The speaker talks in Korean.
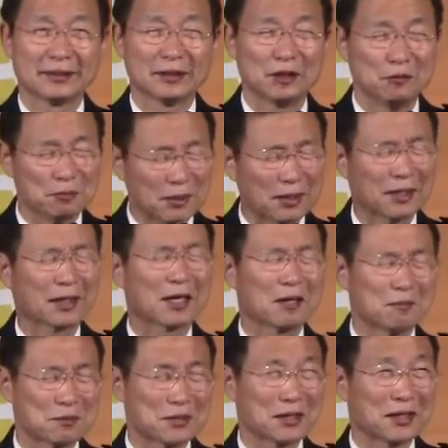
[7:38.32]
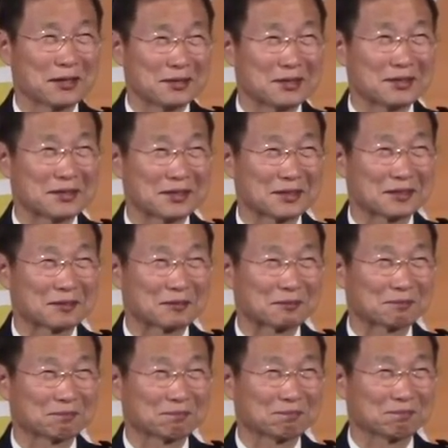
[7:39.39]
얼마나 감사한지.
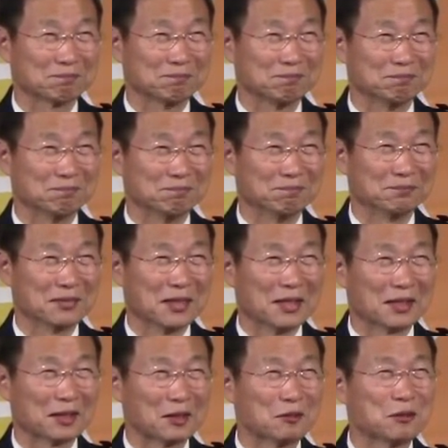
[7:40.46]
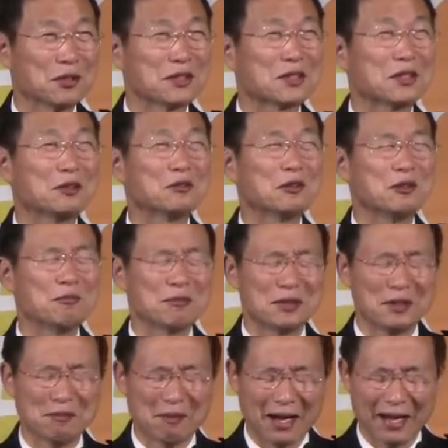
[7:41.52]
음. 그리고 우리
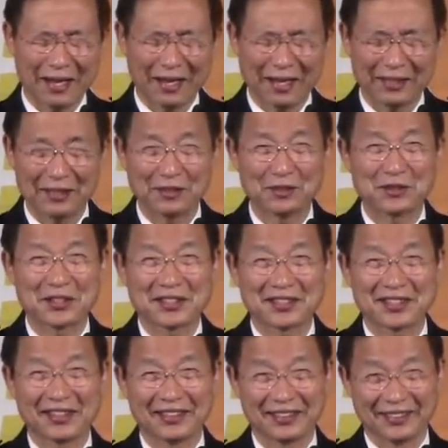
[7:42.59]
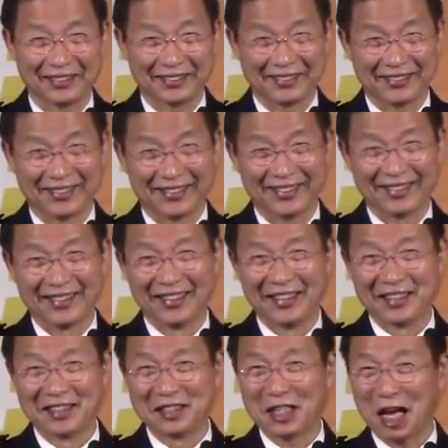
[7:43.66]
성도님들이 많이 오셨어야 되는데,
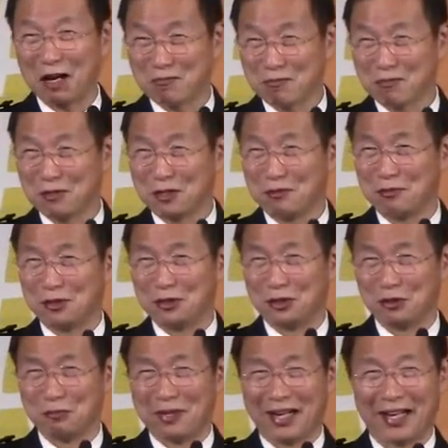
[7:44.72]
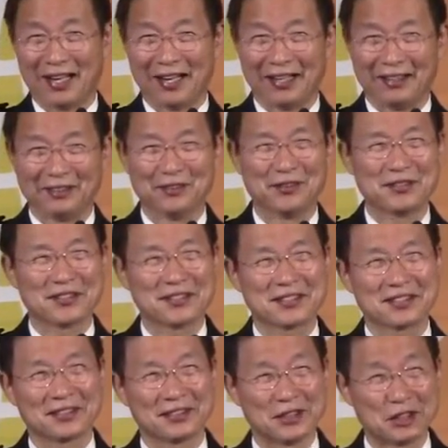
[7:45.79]
어제 그 학부모님들도 많이
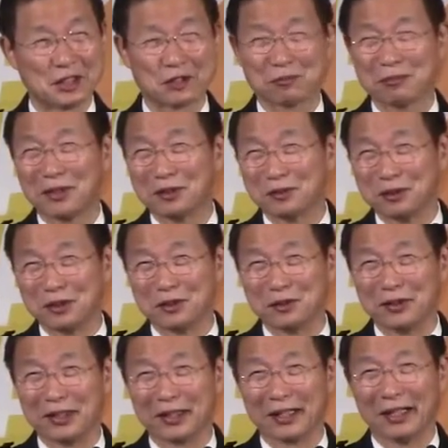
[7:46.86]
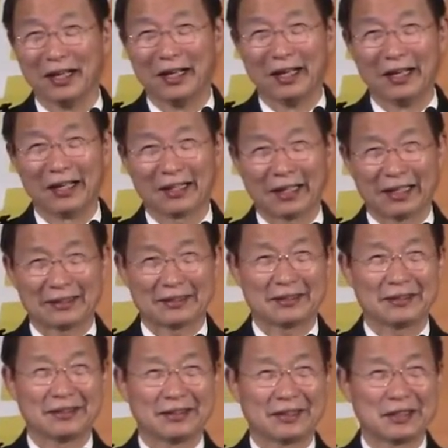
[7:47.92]
오셨어요. 정말 우리 교회가
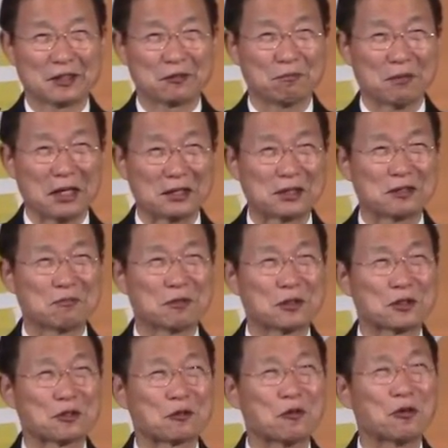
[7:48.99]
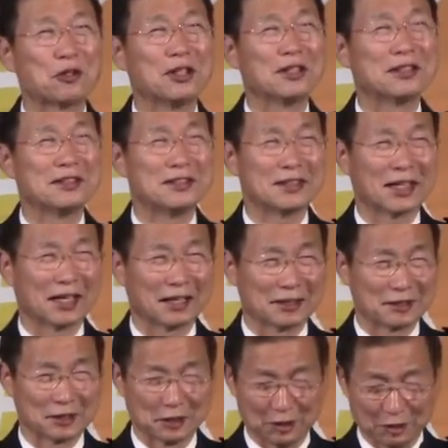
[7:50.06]
가득해서 마치 무슨
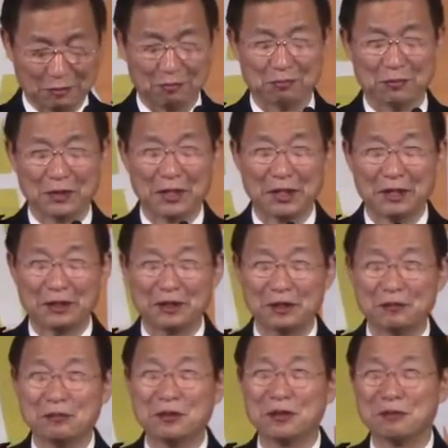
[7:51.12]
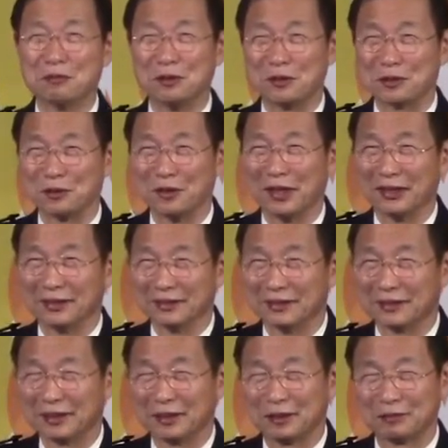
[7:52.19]
공연장처럼 너무너무
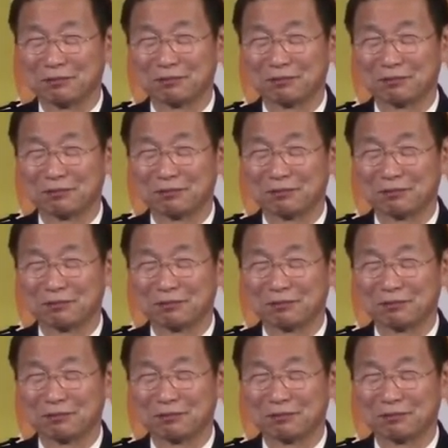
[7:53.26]
좋았는데,